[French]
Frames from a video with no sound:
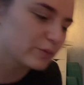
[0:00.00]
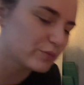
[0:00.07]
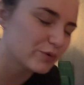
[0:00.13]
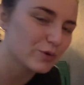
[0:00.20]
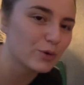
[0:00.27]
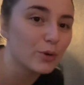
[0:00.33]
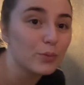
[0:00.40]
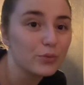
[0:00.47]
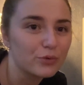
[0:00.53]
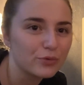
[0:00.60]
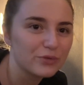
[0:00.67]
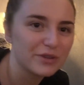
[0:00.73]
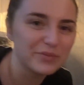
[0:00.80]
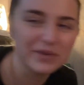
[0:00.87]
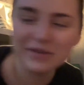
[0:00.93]
pour
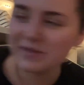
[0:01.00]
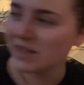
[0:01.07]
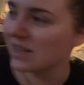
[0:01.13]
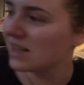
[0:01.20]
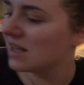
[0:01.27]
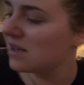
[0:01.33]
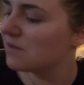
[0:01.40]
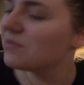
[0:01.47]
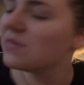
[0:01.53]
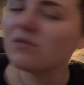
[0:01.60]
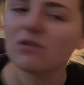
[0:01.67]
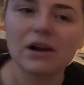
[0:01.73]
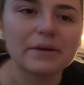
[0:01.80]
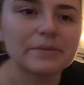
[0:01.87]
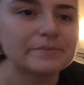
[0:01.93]
filmer. Mais voilà.